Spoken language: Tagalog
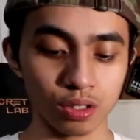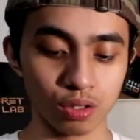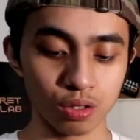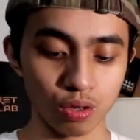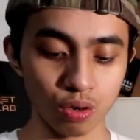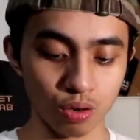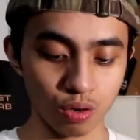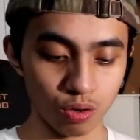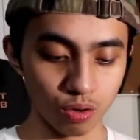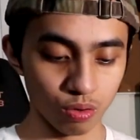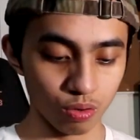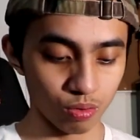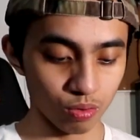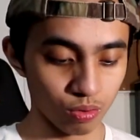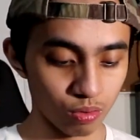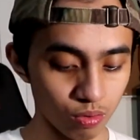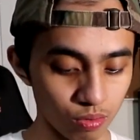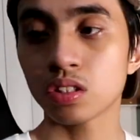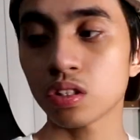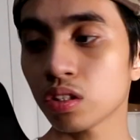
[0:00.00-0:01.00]

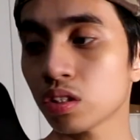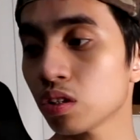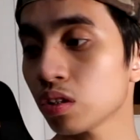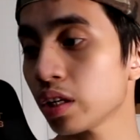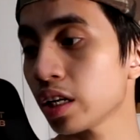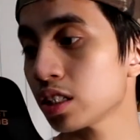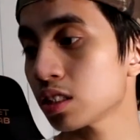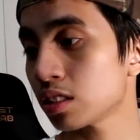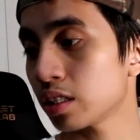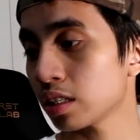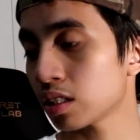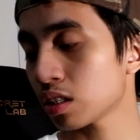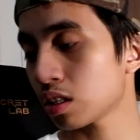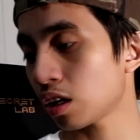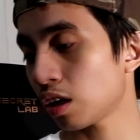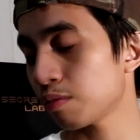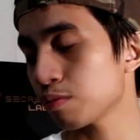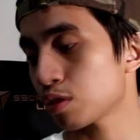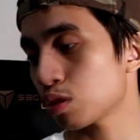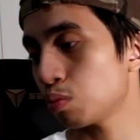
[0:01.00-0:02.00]
So, so ito guys, it
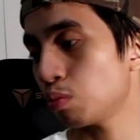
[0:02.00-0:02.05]
comes